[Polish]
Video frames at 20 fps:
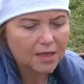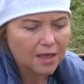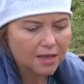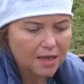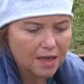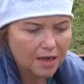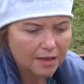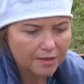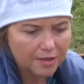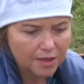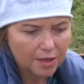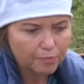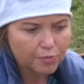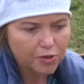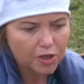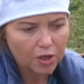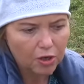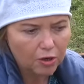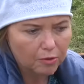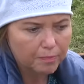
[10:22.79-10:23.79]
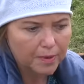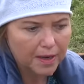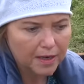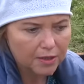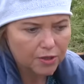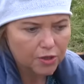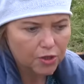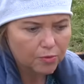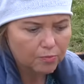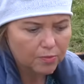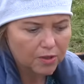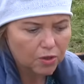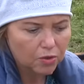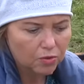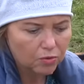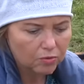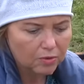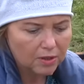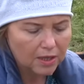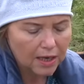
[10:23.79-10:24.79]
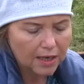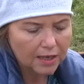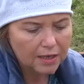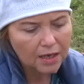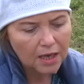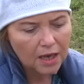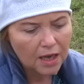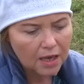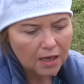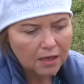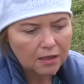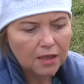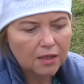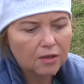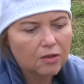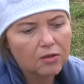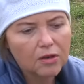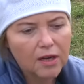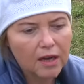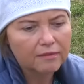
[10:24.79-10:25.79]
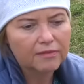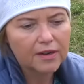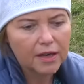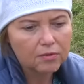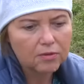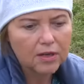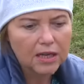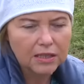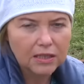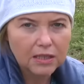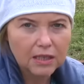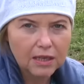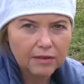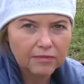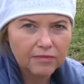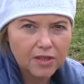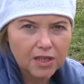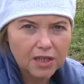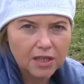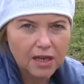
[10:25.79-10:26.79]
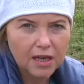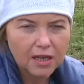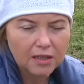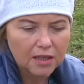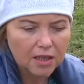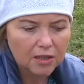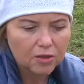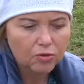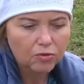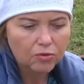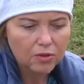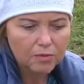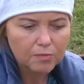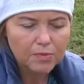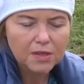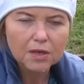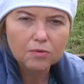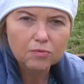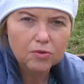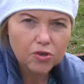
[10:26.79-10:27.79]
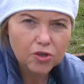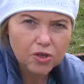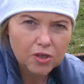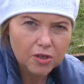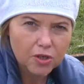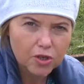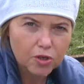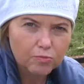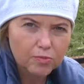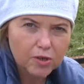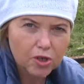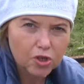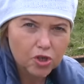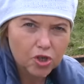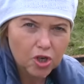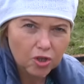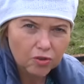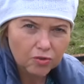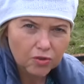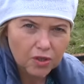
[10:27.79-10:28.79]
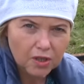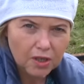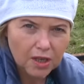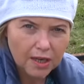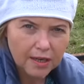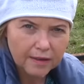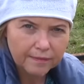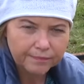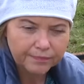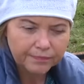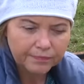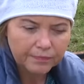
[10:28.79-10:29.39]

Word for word: Tak jak nie przekopaliśmy tutaj tego kawałka trawnika, na którym założyliśmy grządkę.